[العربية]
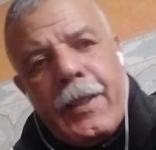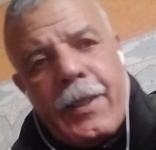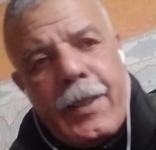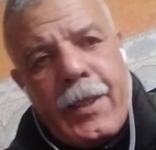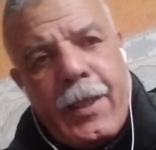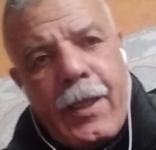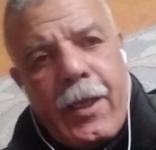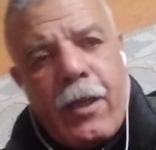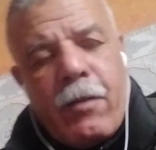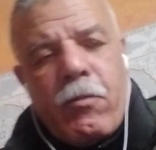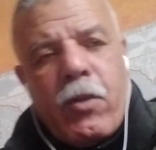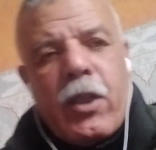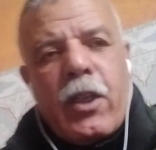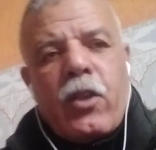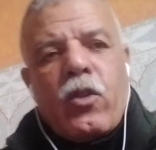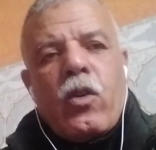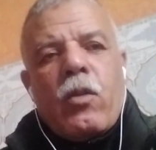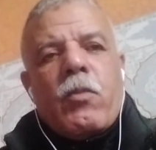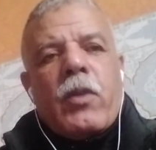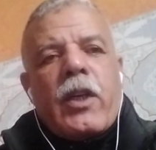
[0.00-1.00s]
السلام
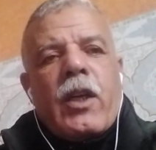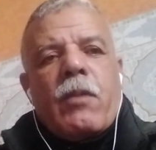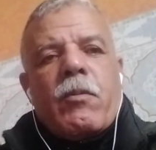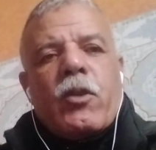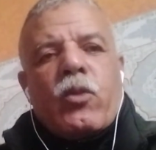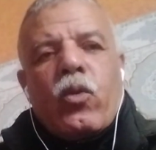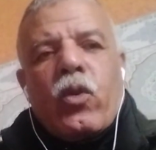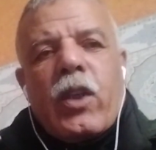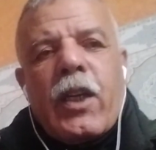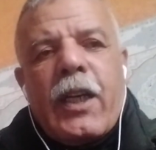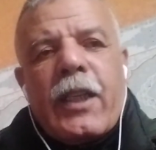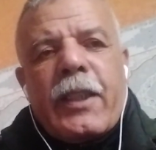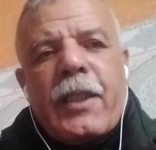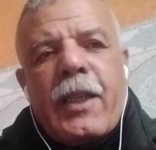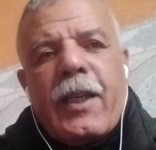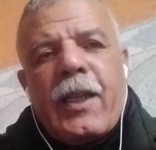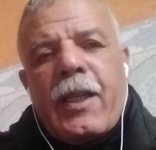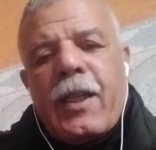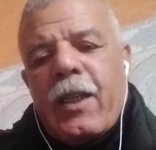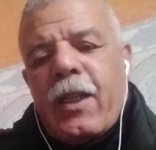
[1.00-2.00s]
عليكم ورحمة الله
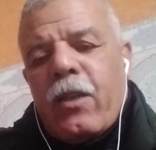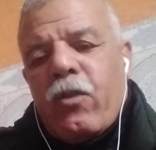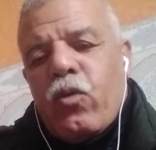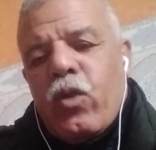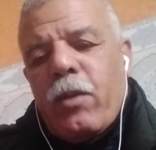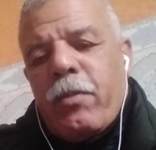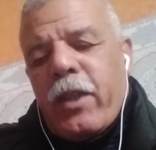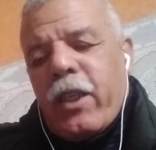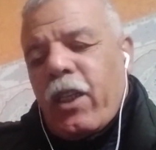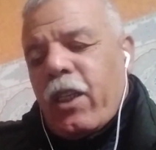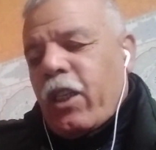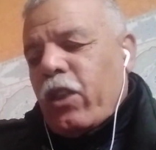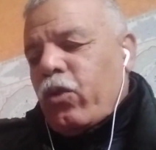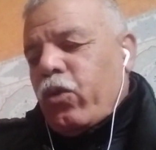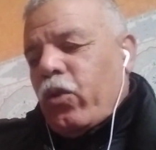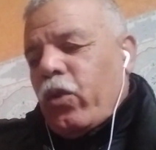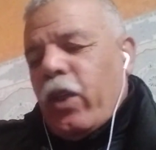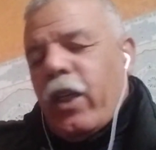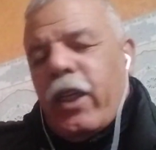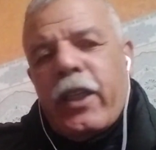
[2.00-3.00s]
تعالى
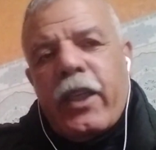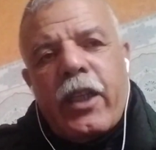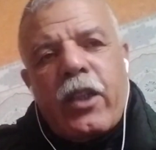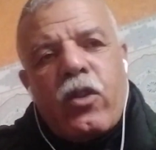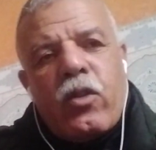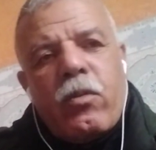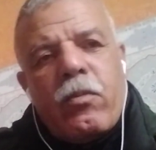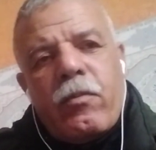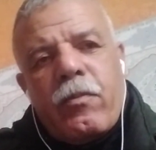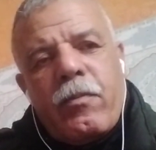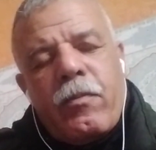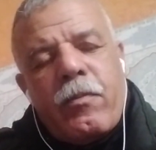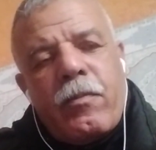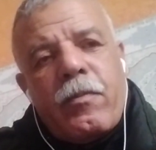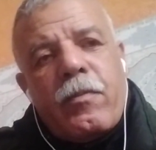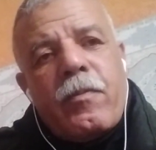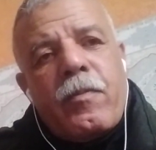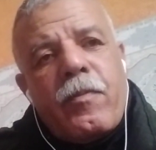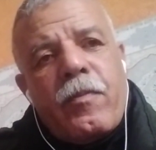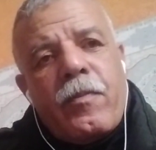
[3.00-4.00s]
وبركاته نحييكم
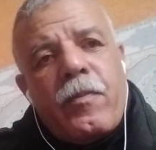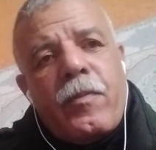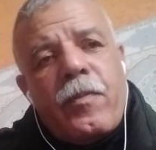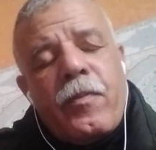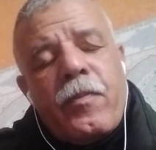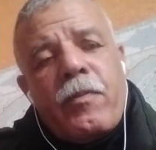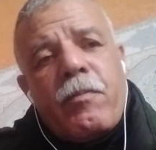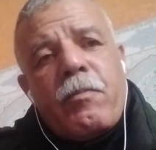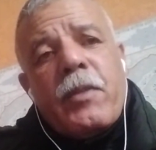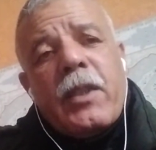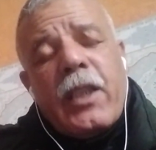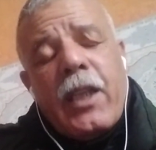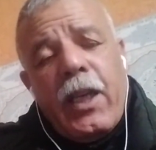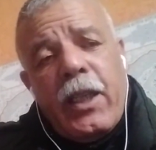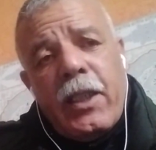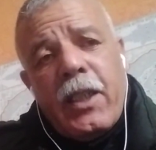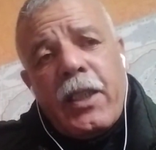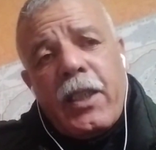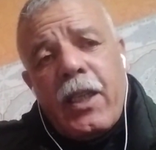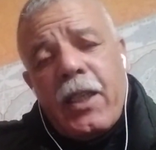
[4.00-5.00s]

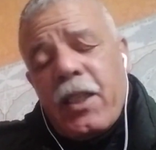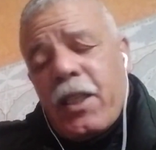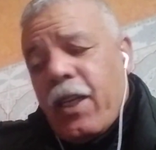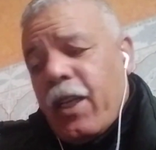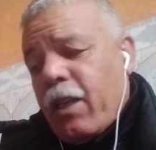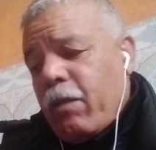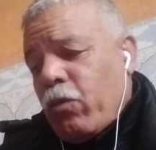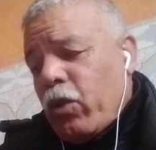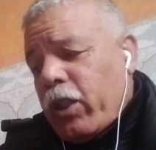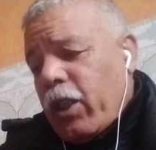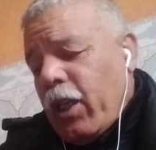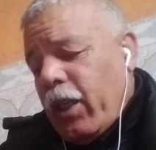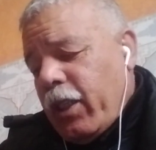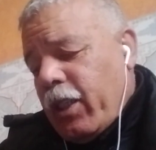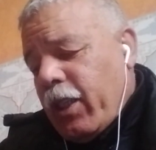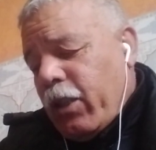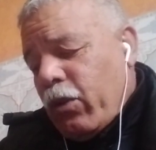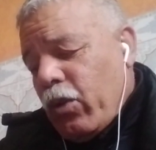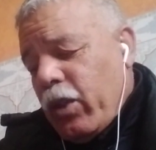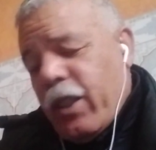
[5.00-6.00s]
بتحية الإسلام
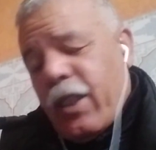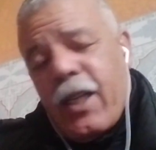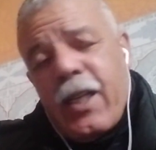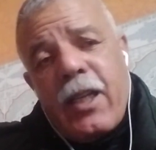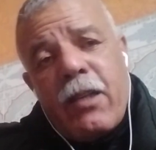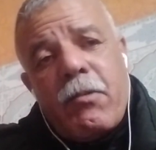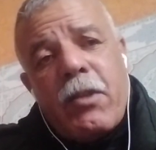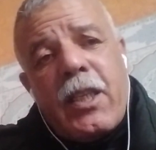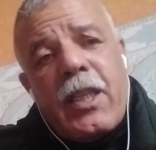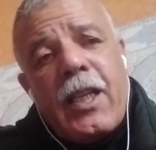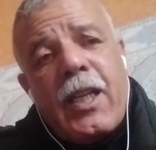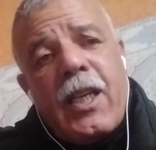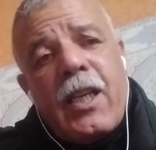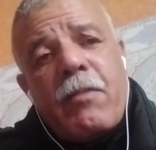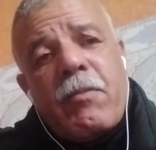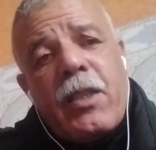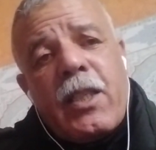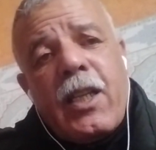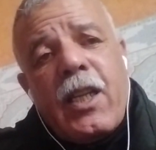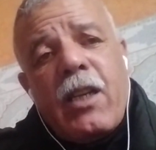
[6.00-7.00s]
وتحية الإسلام
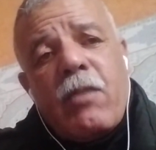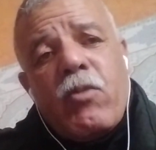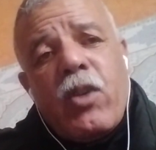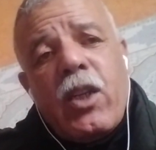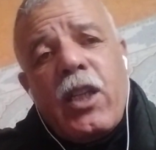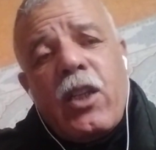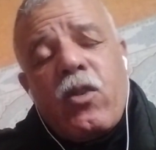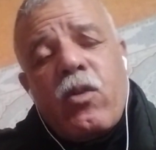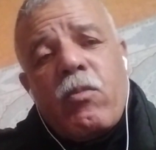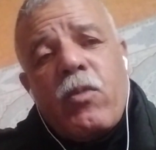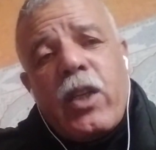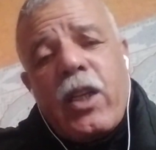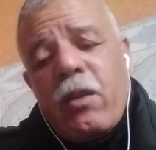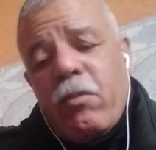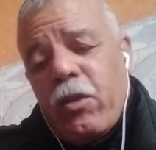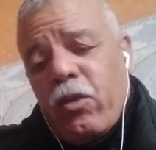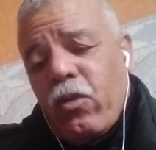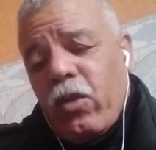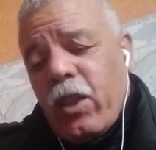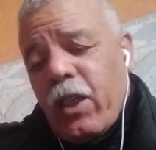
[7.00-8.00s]
السلام السلام عليكم
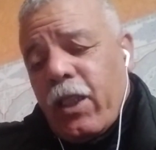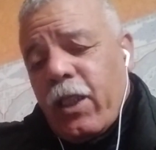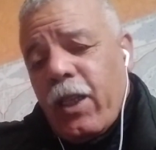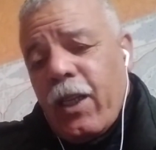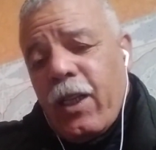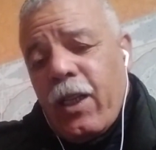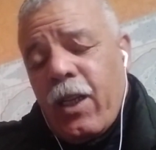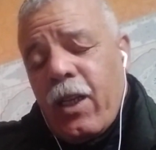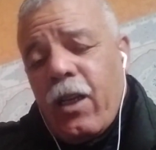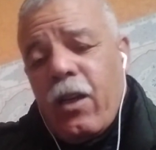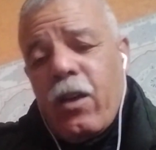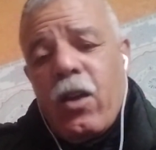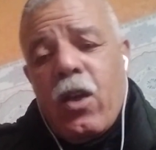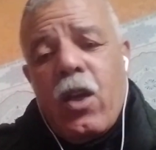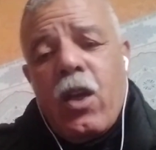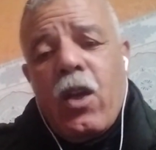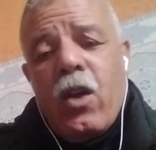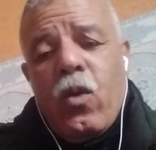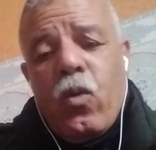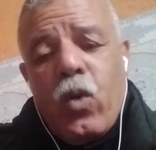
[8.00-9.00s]
ورحمة الله تعالى
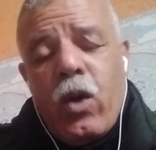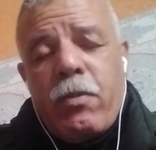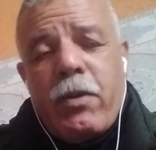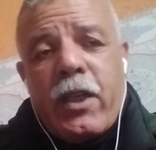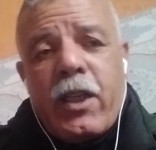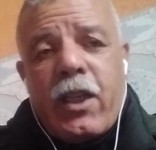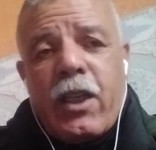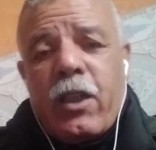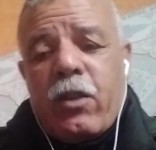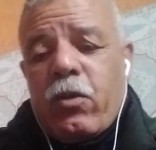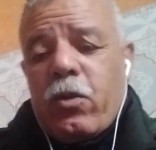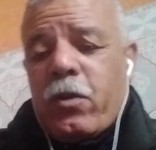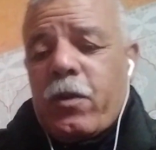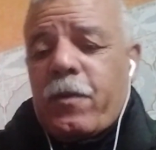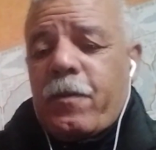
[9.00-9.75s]
وبركاته